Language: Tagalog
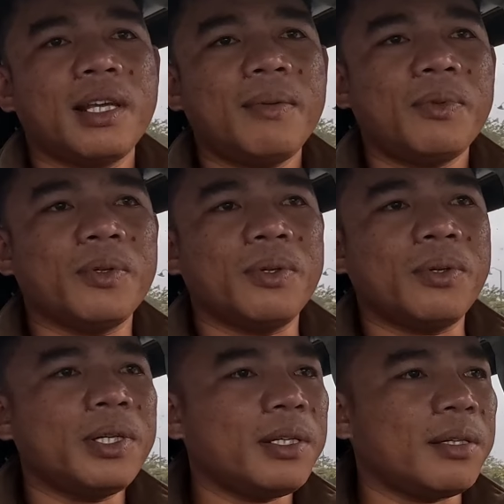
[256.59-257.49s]
type 2
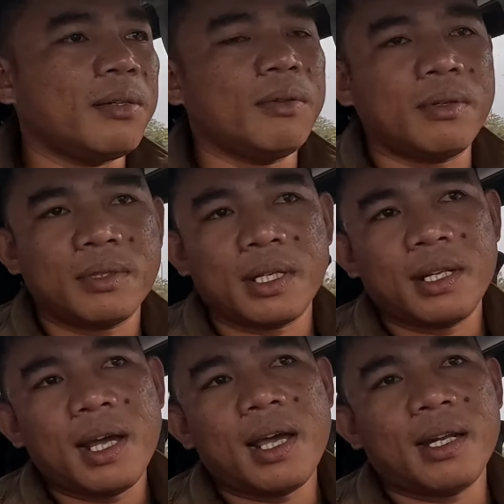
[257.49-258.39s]
okay o
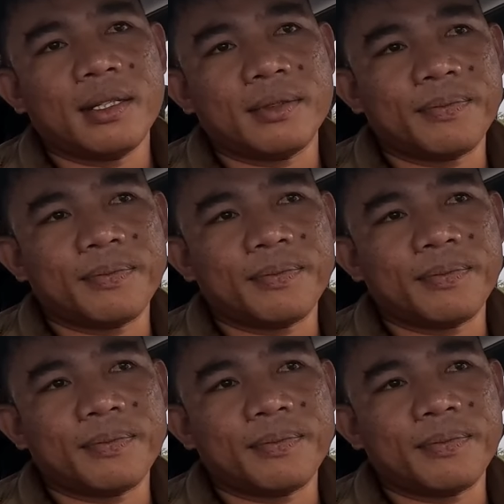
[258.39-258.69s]
sandaan